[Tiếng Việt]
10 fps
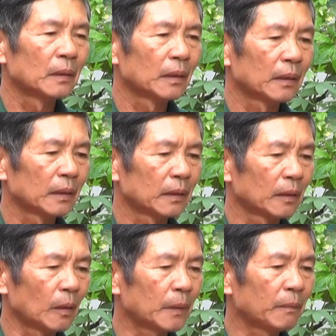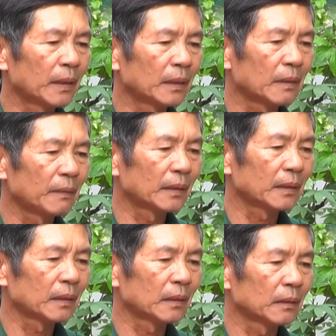à, góp thêm phần để phát
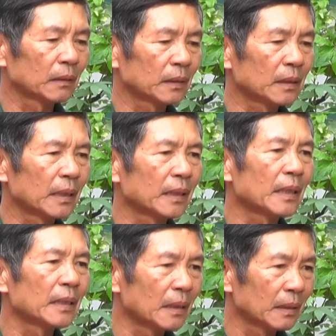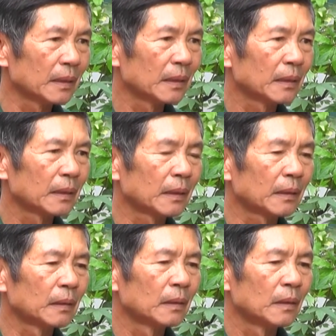triển kinh tế gia đình.
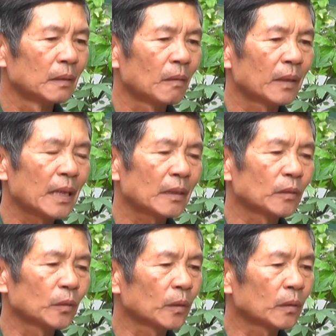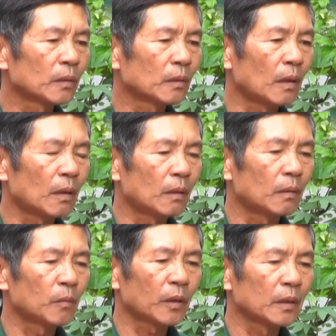À, ngoài ra chúng tôi không
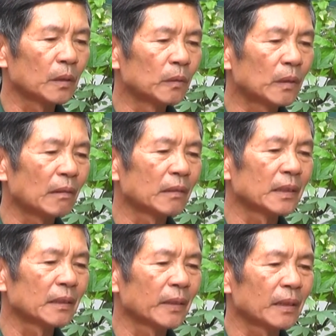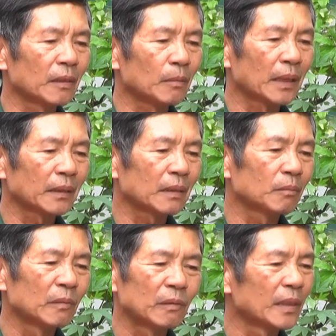có một cái nhu cầu gì về cho bản
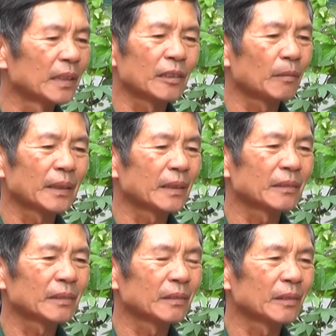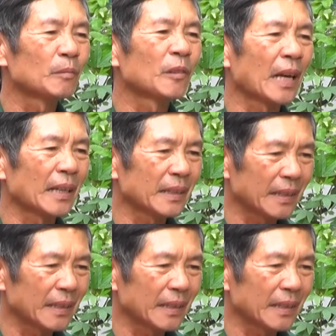thân, mưu lợi cho bản thân chúng tôi một cái gì